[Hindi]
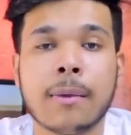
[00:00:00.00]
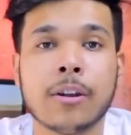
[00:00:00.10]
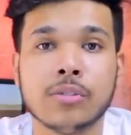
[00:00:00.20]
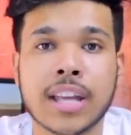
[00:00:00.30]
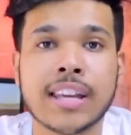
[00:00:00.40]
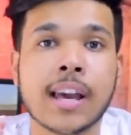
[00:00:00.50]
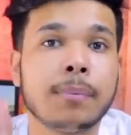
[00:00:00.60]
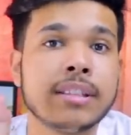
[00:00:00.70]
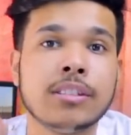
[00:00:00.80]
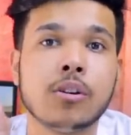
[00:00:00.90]
e हो जाएंगी
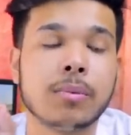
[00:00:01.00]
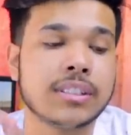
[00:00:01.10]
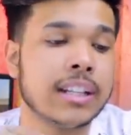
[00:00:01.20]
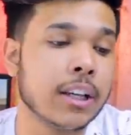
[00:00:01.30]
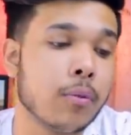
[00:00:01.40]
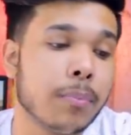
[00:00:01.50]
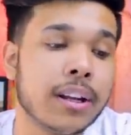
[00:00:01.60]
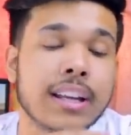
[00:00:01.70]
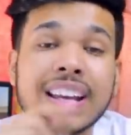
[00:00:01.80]
आपकी जीरो परसेंट के ऊपर